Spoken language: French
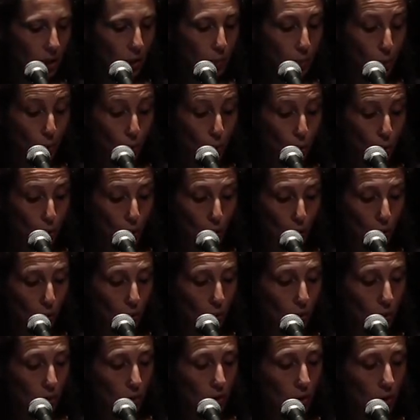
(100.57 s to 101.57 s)

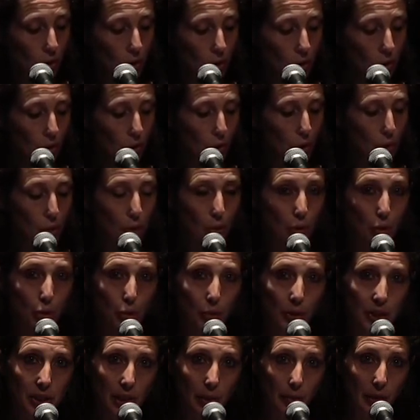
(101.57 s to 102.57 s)
Pourtant, je ne
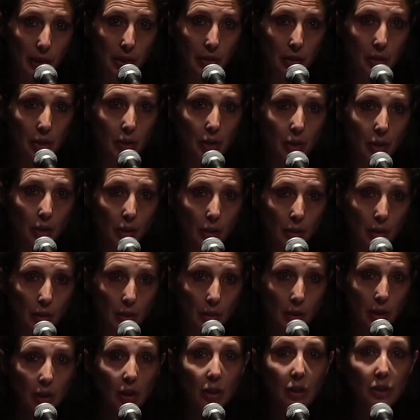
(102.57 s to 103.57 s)
suis amateur
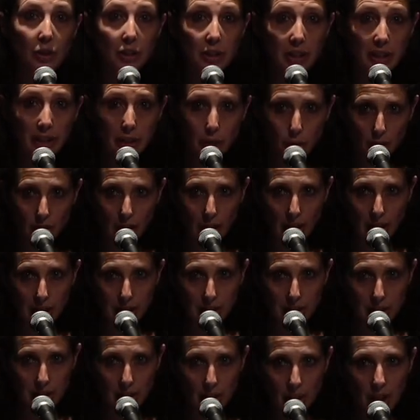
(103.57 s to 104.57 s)
ni de
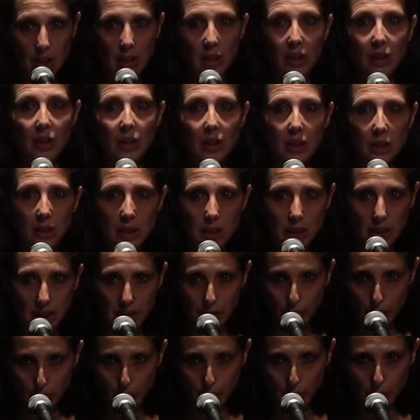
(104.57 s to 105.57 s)
glace, ni
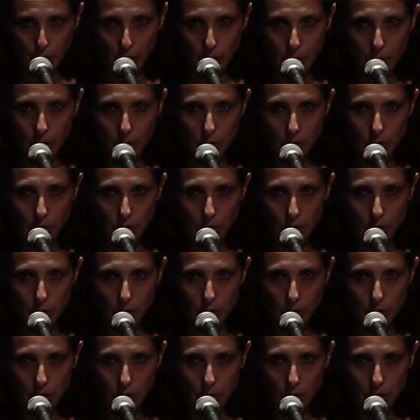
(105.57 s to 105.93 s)
d'enfant.